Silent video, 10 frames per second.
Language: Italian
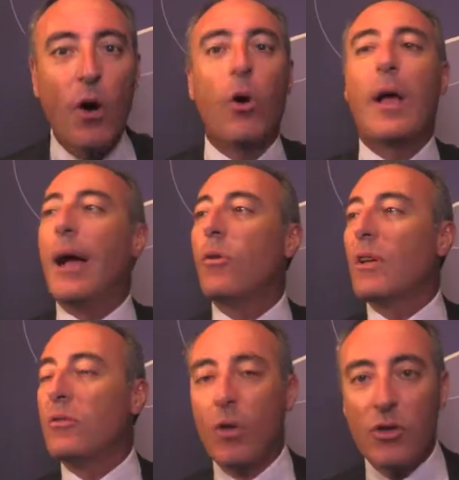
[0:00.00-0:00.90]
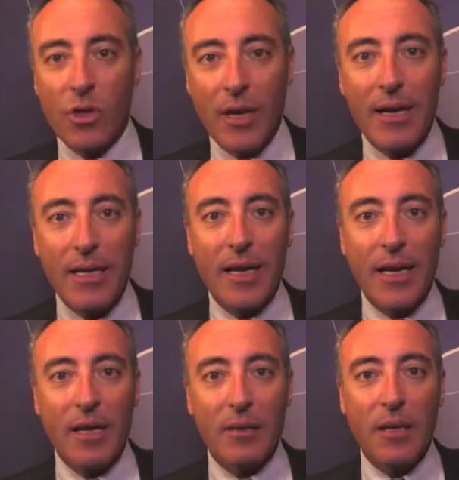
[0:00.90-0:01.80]
o che hanno una situazione
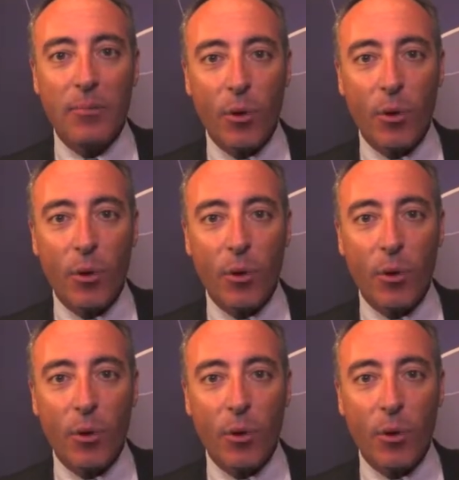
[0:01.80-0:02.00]
clinica del,